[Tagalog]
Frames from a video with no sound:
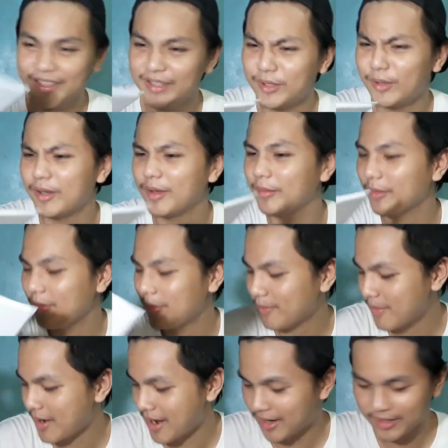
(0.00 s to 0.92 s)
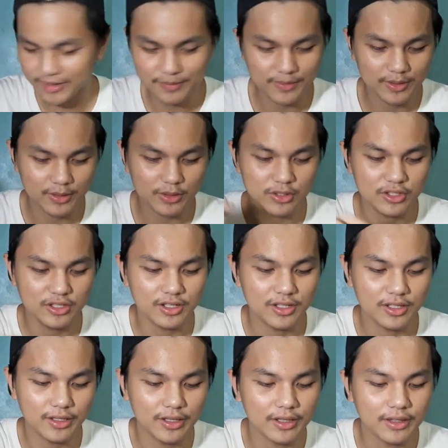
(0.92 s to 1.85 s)
Hindi ko alam kung bakit, pero yun
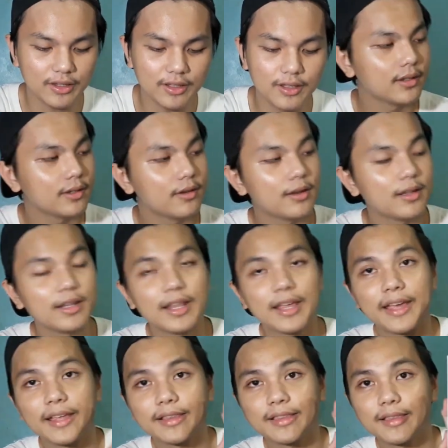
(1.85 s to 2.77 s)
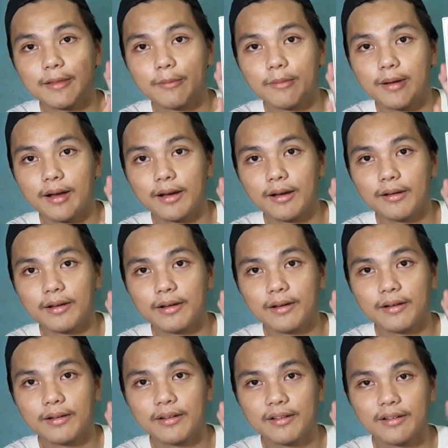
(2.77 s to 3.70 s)
na ulit, diba?
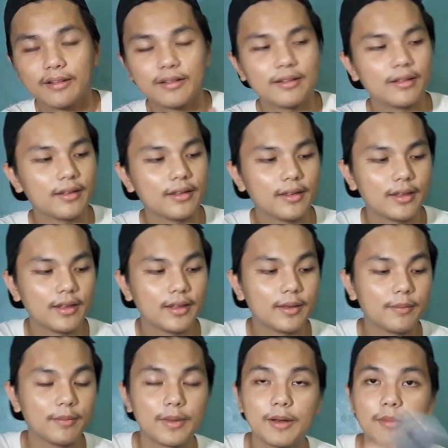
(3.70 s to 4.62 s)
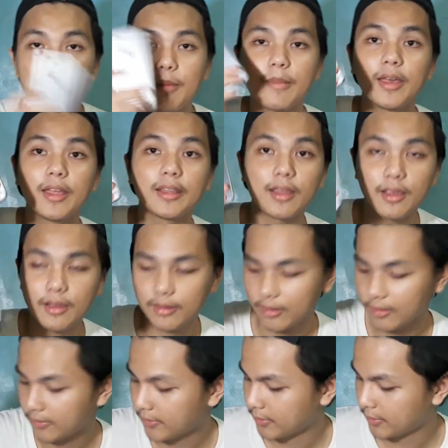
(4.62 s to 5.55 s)
Pero mamaya tayo sa
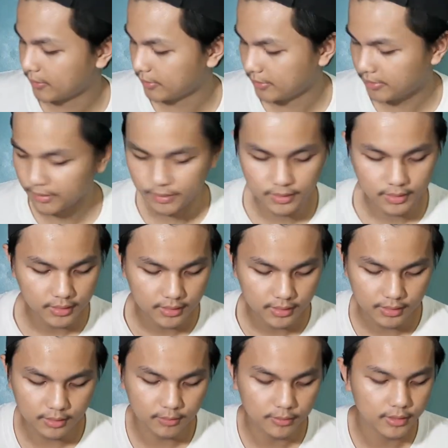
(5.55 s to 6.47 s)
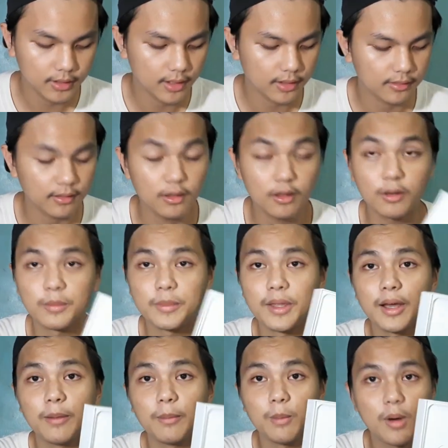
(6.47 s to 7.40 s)
phone pumunta tayo sa loob
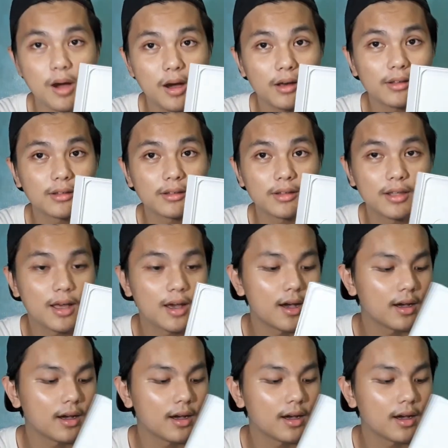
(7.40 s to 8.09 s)
ng box ng